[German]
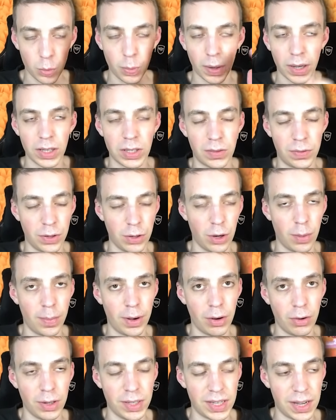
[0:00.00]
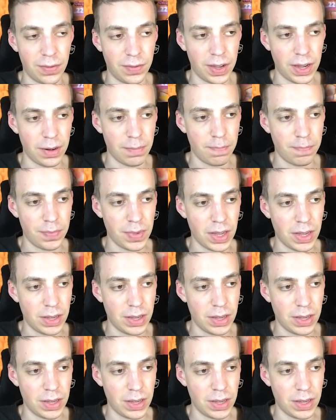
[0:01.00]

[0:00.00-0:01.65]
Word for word: Übrigens, ich will nochmal kurz erwähnen,